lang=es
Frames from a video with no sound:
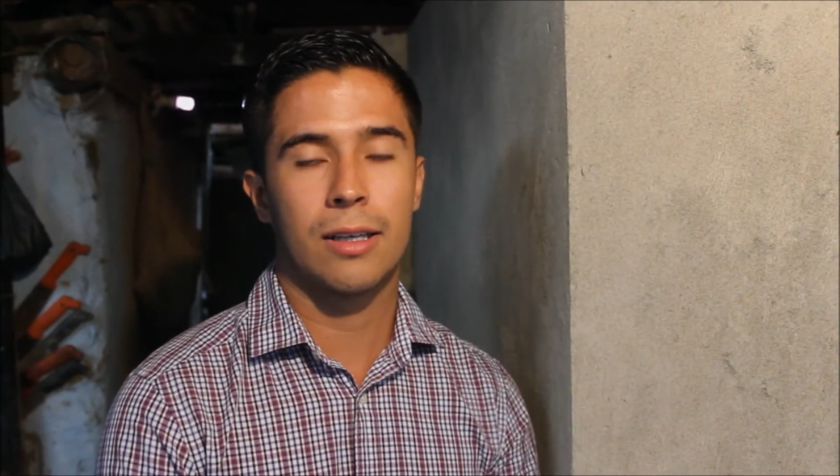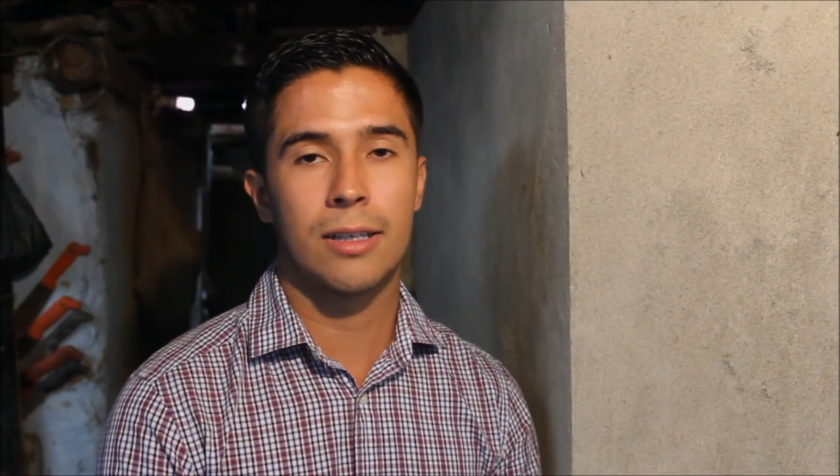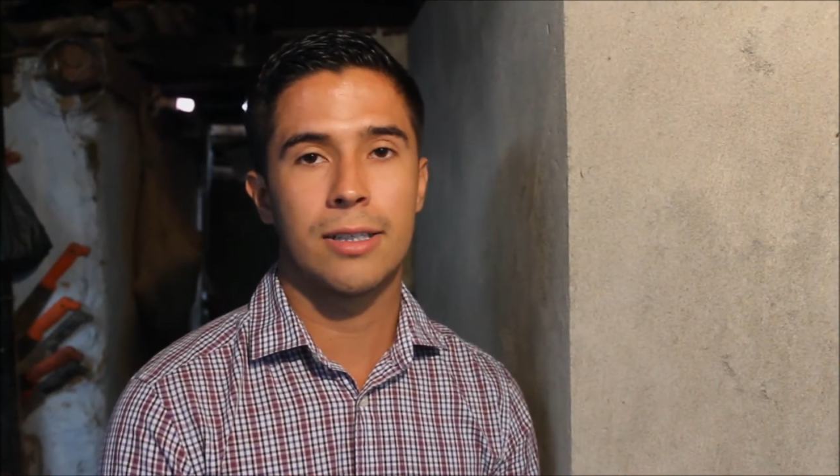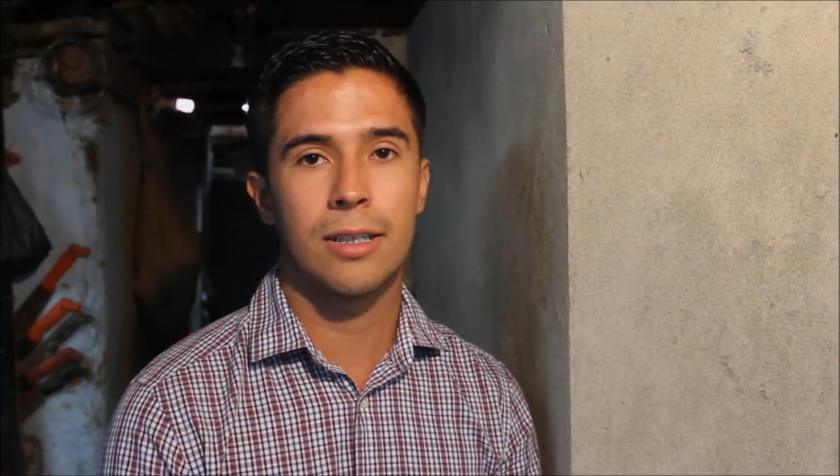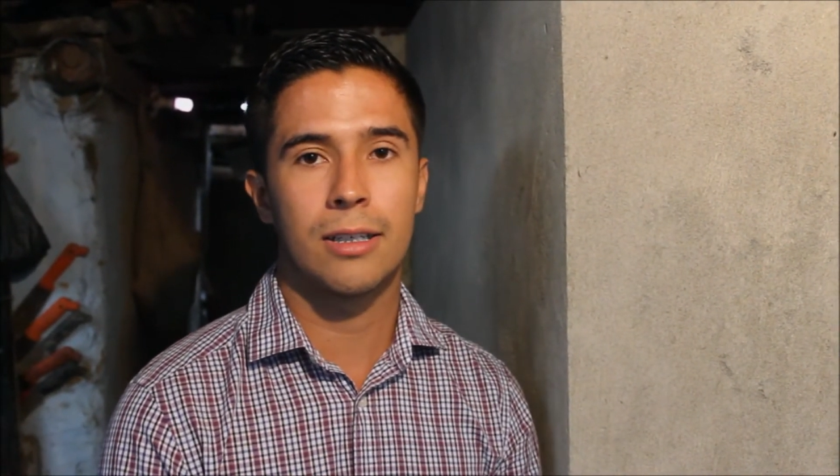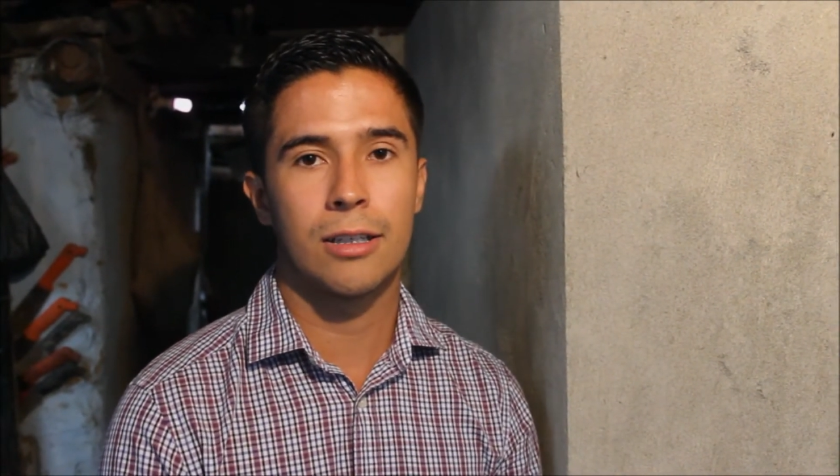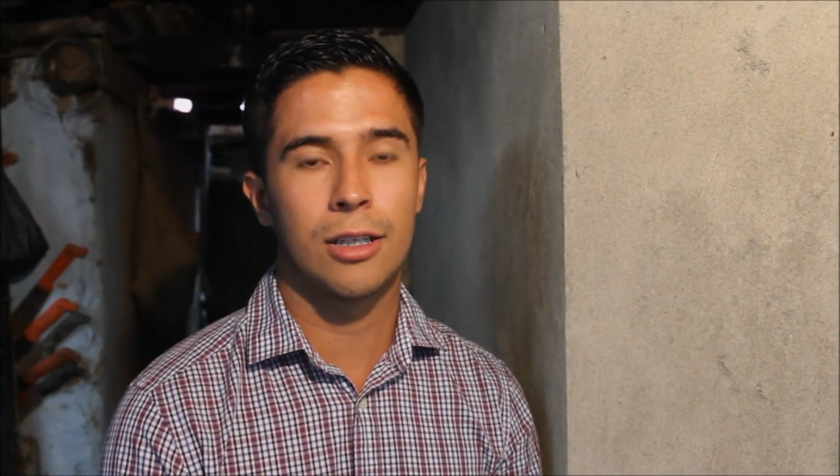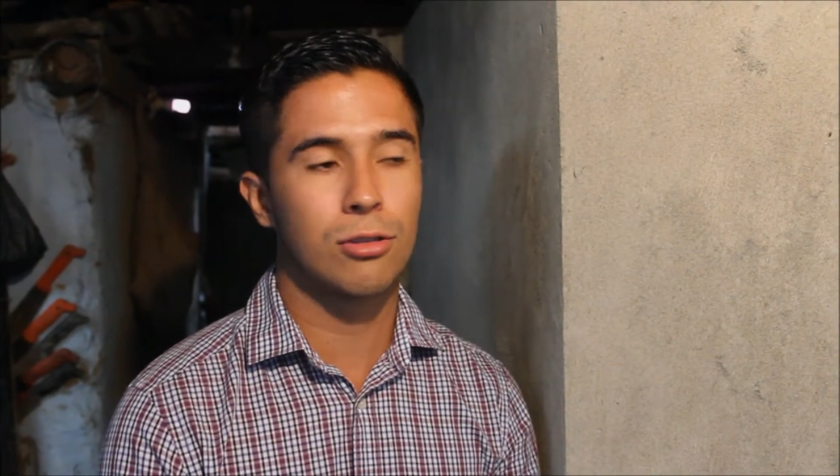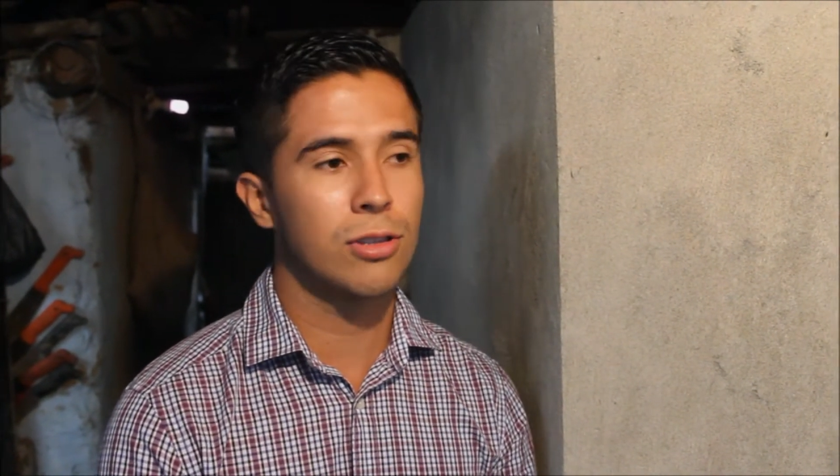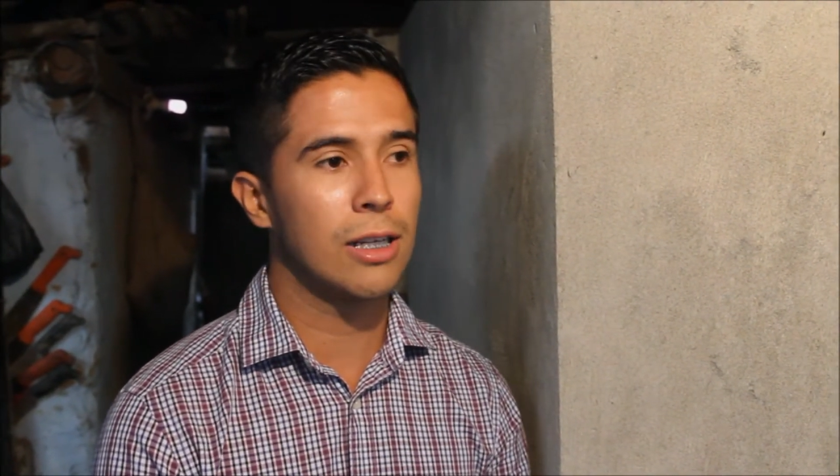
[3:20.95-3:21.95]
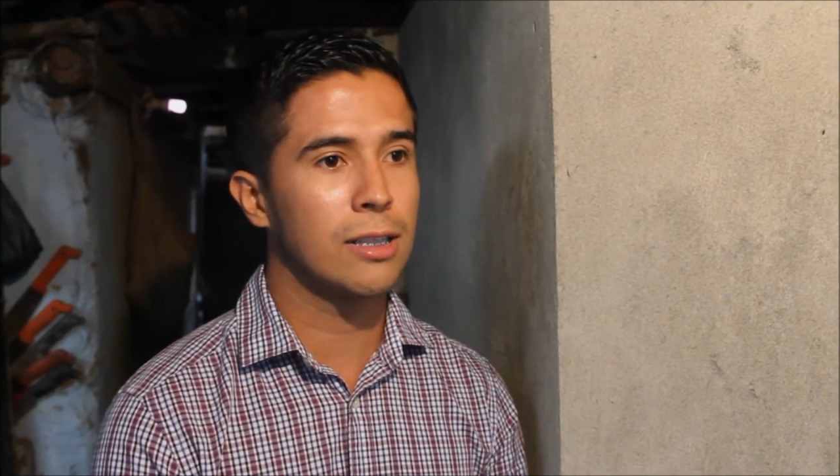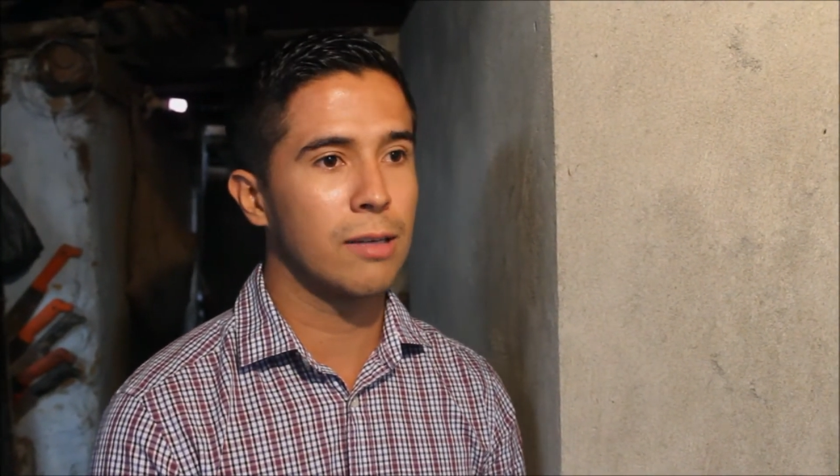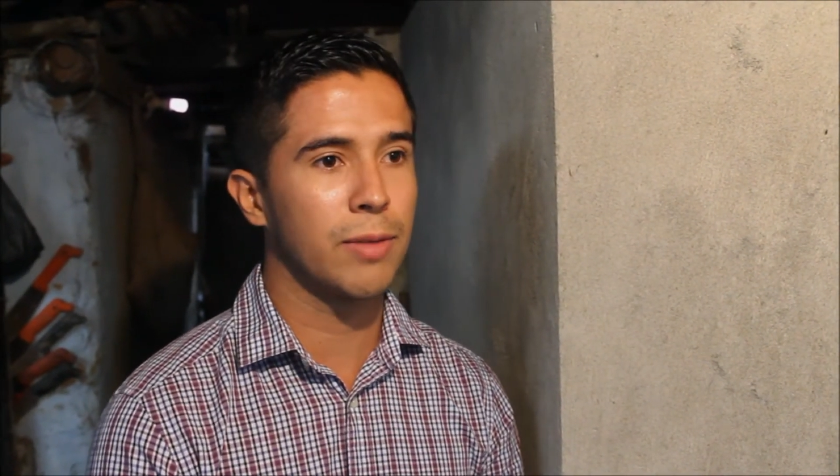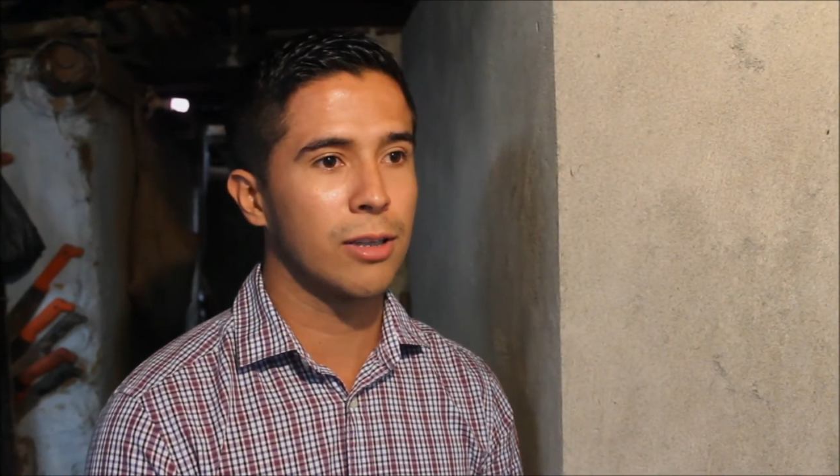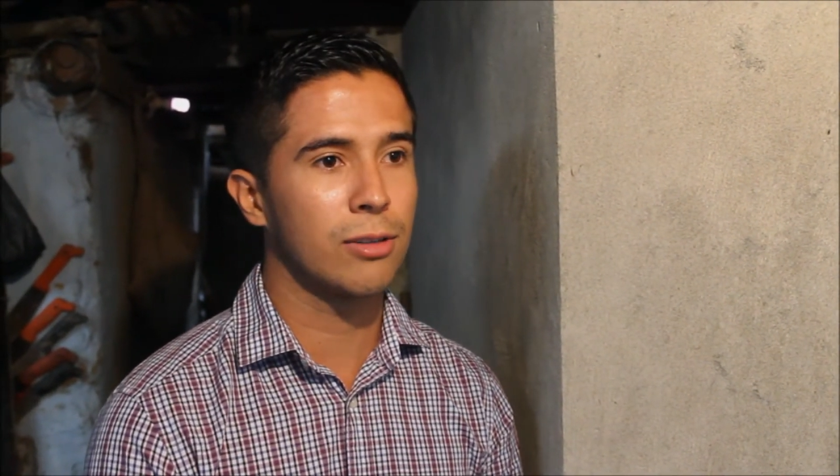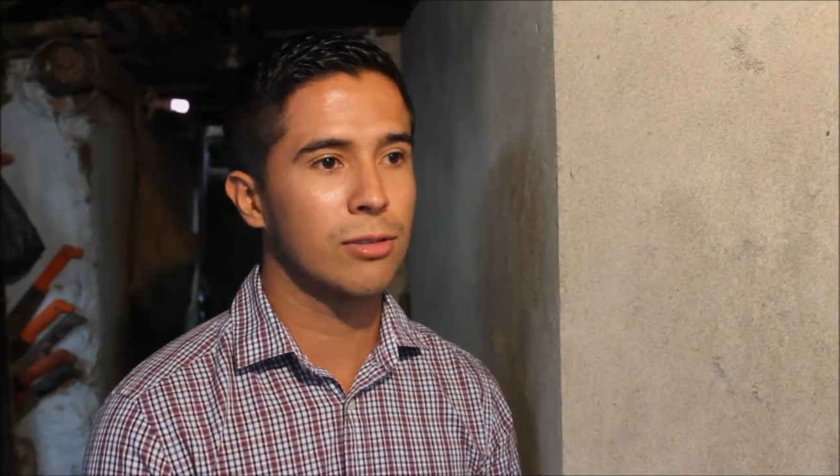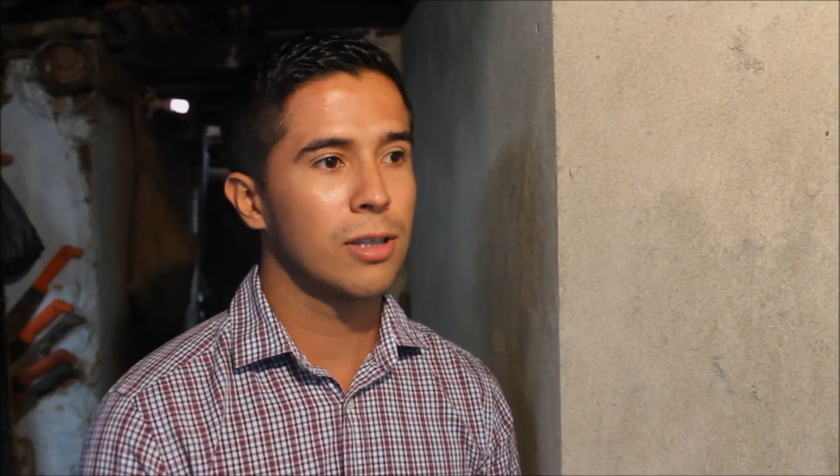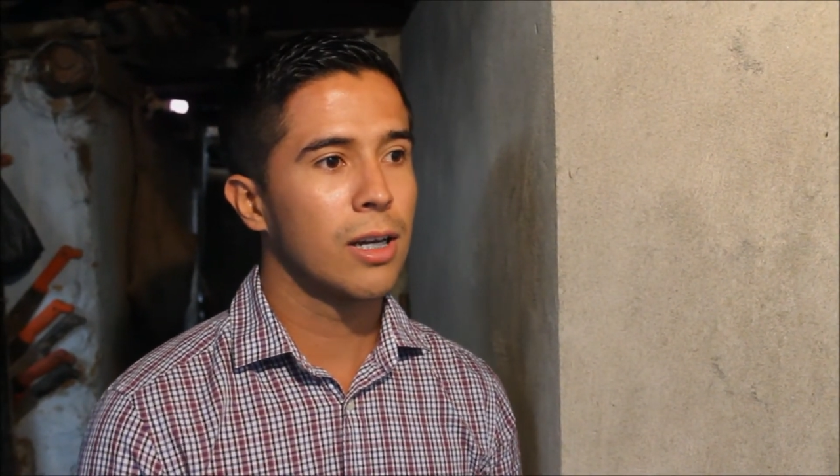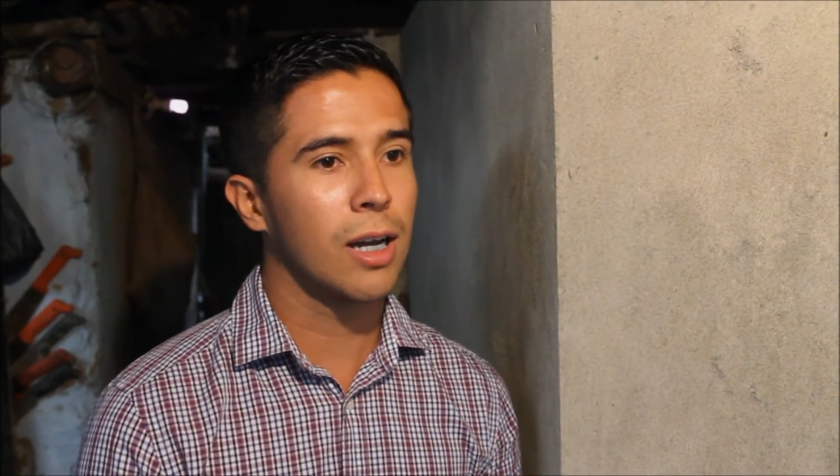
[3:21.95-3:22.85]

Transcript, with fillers: que este, estos deslizamientos